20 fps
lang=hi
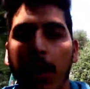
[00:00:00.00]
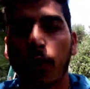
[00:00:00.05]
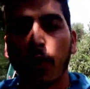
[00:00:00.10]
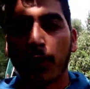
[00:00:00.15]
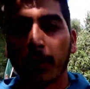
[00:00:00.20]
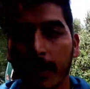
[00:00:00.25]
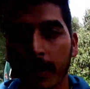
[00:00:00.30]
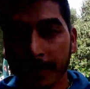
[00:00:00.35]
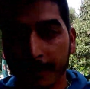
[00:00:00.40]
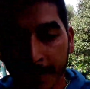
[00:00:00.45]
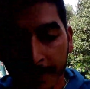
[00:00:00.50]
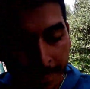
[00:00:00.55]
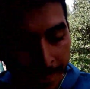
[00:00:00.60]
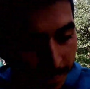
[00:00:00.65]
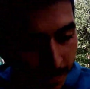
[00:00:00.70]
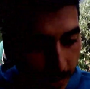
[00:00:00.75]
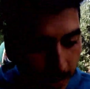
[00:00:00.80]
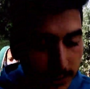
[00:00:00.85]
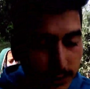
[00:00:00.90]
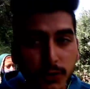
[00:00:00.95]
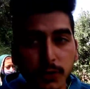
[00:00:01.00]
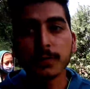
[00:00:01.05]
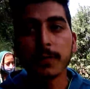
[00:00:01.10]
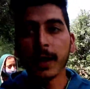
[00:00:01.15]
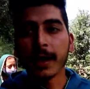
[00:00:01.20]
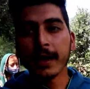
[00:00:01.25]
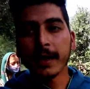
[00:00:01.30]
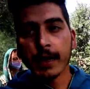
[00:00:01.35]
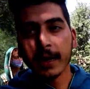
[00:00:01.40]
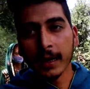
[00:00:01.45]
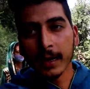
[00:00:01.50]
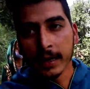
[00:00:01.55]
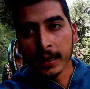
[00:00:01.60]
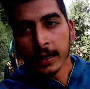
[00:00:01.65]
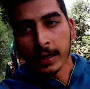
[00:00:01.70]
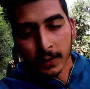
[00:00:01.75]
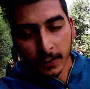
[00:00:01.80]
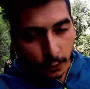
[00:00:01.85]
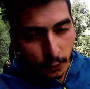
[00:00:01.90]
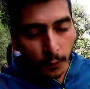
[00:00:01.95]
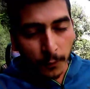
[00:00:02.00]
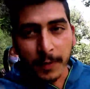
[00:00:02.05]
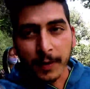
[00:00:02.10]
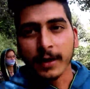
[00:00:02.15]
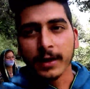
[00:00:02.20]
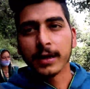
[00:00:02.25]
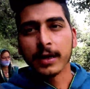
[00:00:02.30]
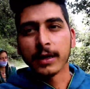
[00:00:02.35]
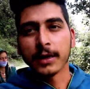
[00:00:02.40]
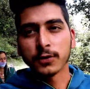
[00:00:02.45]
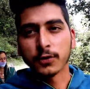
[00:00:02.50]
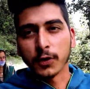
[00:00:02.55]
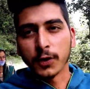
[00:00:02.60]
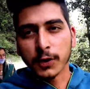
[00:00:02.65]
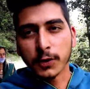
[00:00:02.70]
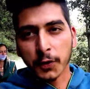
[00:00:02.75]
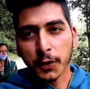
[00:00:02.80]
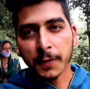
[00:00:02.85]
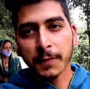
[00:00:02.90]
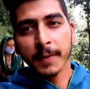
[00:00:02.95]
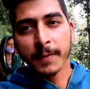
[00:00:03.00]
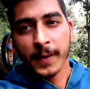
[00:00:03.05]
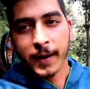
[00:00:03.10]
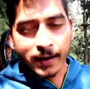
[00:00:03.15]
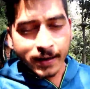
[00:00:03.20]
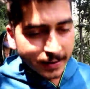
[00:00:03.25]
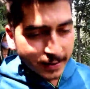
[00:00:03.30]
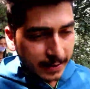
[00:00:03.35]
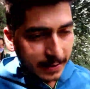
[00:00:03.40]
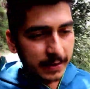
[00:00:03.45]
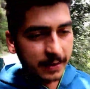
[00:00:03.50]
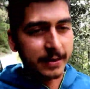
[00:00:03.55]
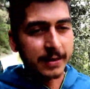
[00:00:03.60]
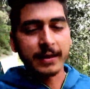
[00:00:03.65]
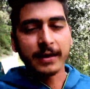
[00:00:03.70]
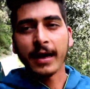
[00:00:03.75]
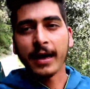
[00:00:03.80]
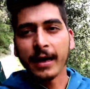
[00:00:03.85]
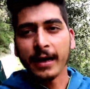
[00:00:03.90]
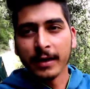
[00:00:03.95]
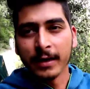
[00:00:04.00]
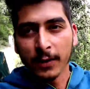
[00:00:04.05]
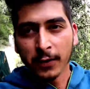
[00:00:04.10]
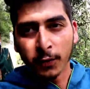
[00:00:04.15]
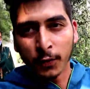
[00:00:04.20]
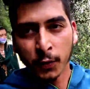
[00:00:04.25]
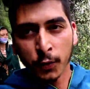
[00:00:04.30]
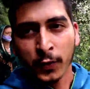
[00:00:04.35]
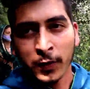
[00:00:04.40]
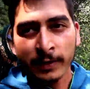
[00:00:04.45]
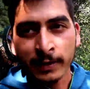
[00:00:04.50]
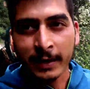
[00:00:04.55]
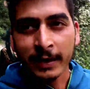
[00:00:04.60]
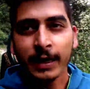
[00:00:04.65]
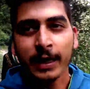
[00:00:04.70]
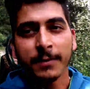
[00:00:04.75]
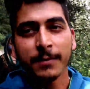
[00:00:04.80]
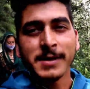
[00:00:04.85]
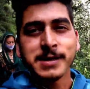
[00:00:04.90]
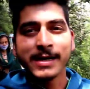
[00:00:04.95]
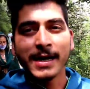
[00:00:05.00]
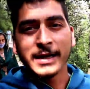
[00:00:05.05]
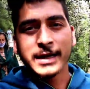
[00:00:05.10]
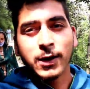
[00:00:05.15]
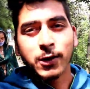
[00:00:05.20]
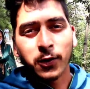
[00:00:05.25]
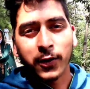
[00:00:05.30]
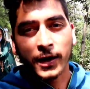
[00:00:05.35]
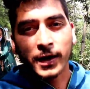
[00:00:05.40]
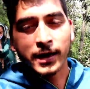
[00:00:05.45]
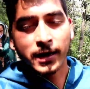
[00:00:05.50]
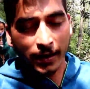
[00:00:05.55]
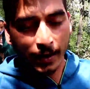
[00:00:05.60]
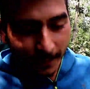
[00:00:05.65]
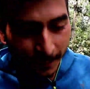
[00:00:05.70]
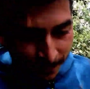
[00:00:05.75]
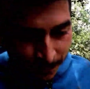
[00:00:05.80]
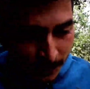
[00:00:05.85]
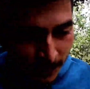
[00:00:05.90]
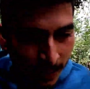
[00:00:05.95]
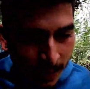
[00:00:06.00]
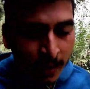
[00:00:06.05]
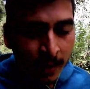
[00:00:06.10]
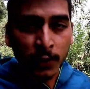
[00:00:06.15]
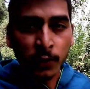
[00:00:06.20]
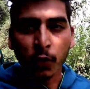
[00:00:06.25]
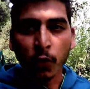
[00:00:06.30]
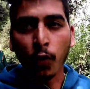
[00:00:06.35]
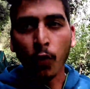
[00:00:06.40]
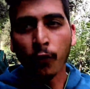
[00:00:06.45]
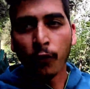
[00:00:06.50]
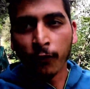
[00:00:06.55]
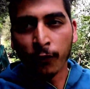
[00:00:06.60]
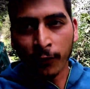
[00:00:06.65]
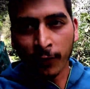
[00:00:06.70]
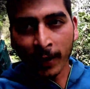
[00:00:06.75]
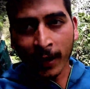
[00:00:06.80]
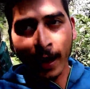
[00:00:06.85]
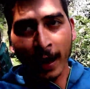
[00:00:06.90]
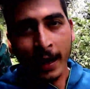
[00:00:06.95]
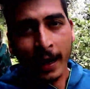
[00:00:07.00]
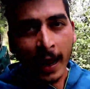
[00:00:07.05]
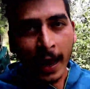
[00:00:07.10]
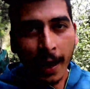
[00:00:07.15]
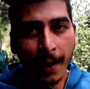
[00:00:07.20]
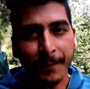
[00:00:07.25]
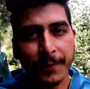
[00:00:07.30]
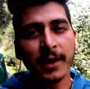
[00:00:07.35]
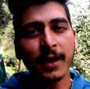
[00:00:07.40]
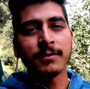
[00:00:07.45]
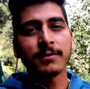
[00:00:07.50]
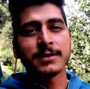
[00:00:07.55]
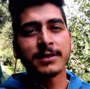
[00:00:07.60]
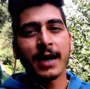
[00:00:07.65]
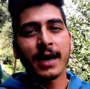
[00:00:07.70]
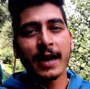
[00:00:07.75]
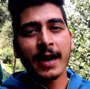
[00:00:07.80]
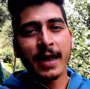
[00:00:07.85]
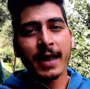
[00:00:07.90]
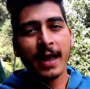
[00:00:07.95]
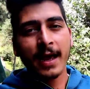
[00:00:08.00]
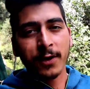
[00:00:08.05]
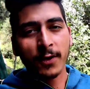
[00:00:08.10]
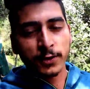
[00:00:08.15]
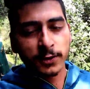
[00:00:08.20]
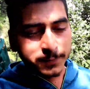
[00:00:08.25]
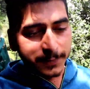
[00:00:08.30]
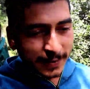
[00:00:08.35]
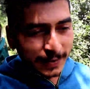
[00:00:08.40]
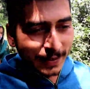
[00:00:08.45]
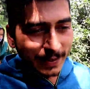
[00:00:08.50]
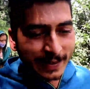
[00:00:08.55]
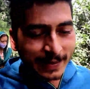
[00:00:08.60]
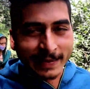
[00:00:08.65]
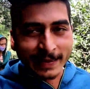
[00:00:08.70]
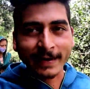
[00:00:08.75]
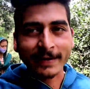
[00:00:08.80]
और अज्जू भाई को भी थोड़ी थोड़ी बीमारी थी ठीक है उनको अंदर गर्मी ज़्यादा हो रखी है तो फिलहाल अभी हम जा रहे हैं हॉस्पिटल की